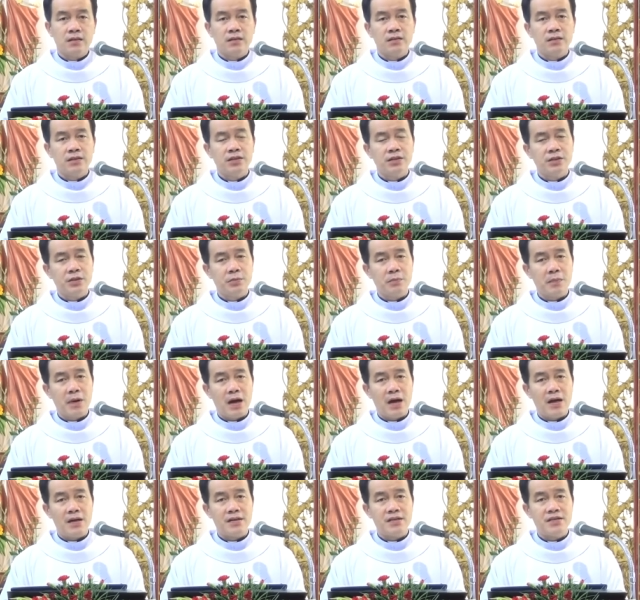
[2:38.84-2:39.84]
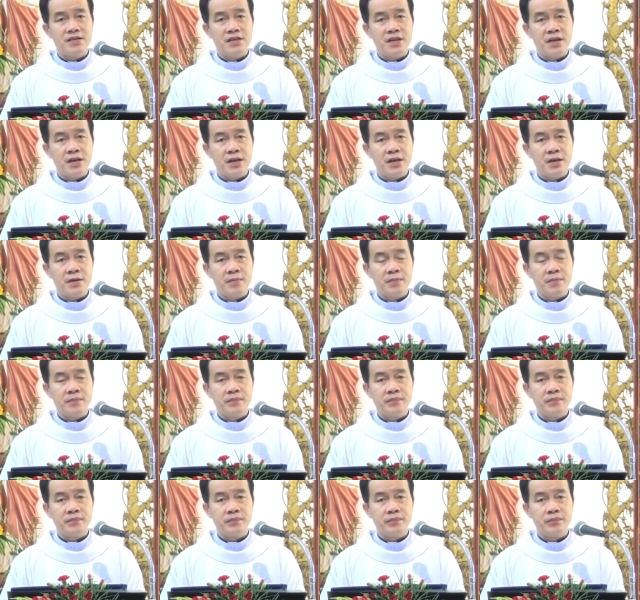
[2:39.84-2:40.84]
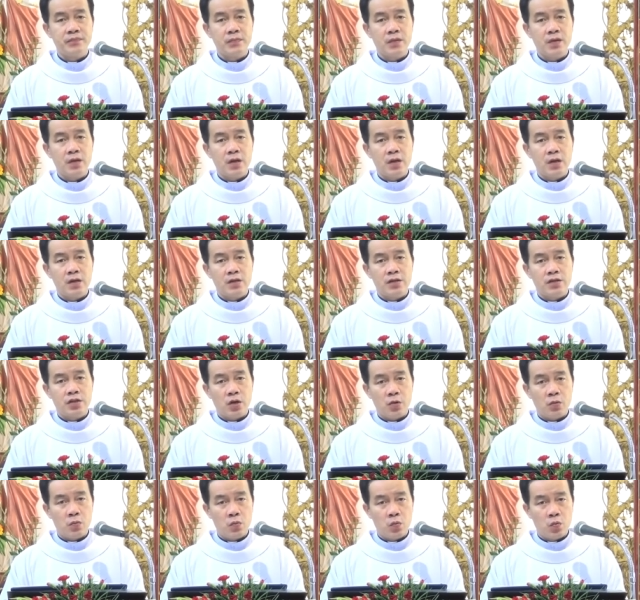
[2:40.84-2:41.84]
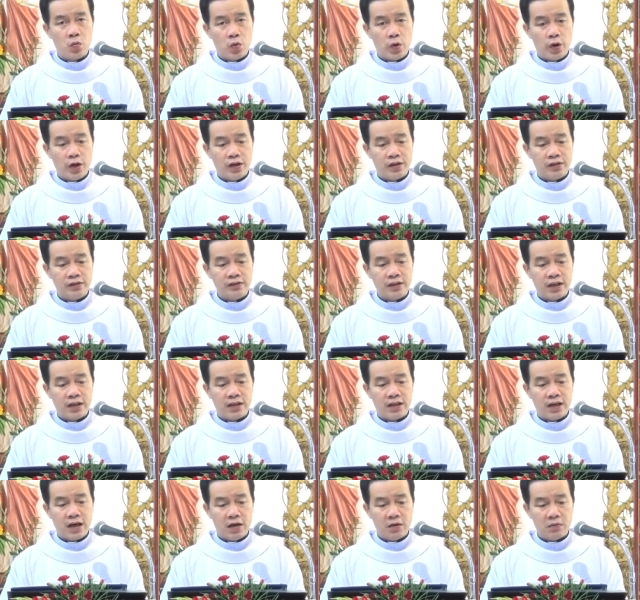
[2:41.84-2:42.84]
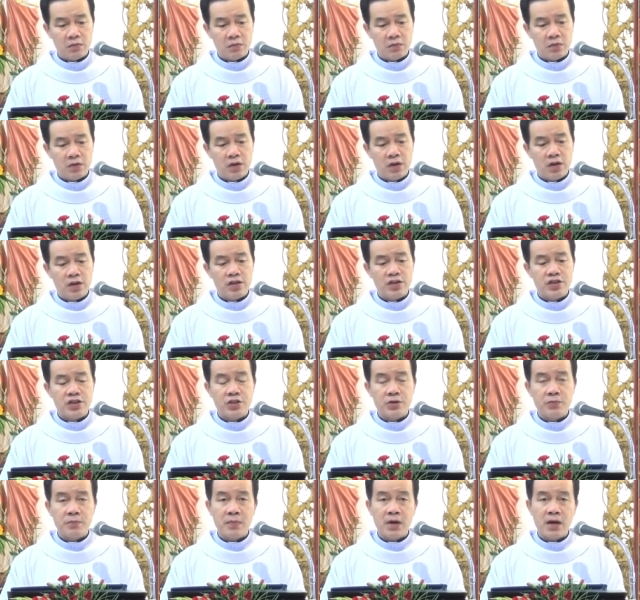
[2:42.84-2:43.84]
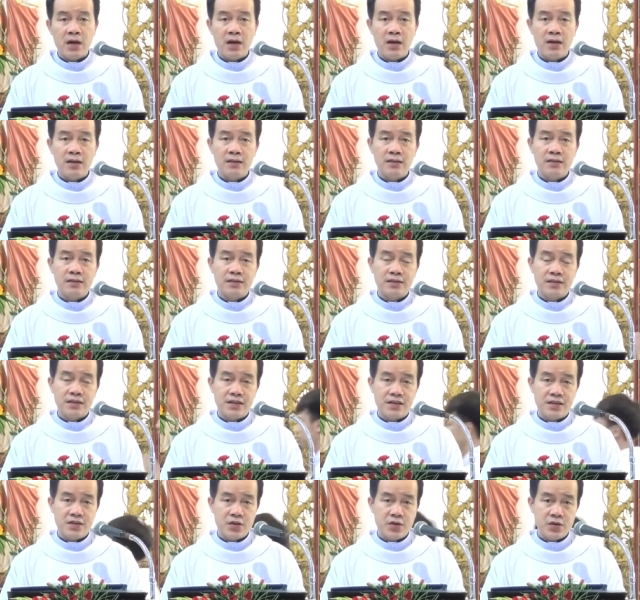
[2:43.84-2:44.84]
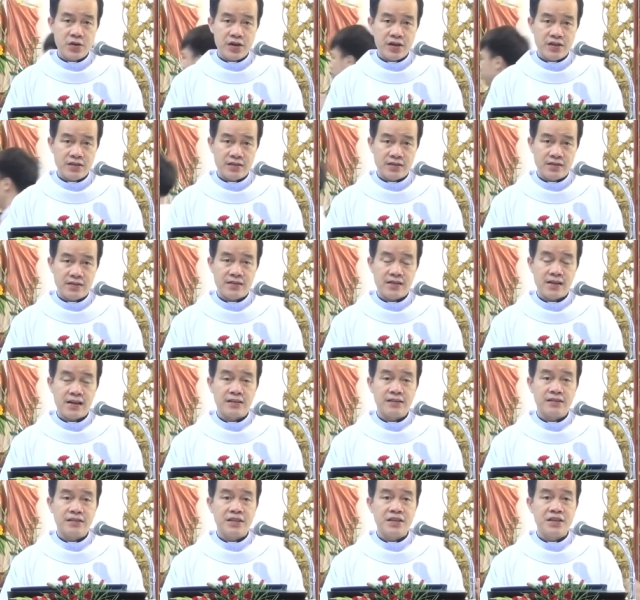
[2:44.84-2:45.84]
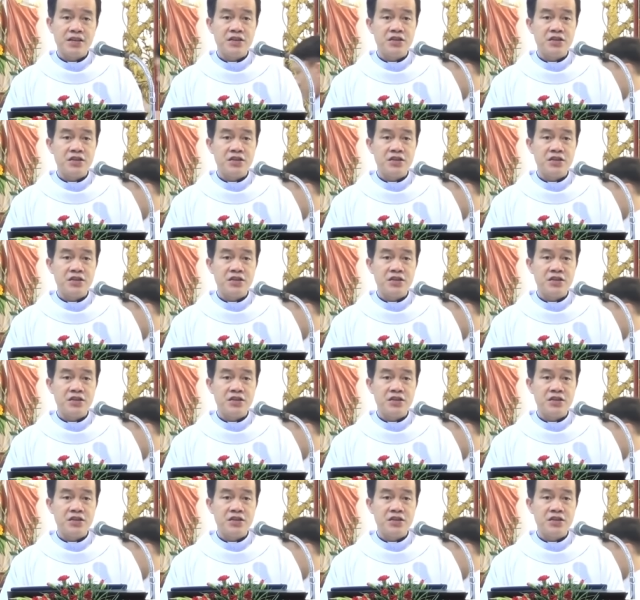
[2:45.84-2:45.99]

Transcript: Thương bạn chị em Trong quyển thần học Summa de Dones Sancti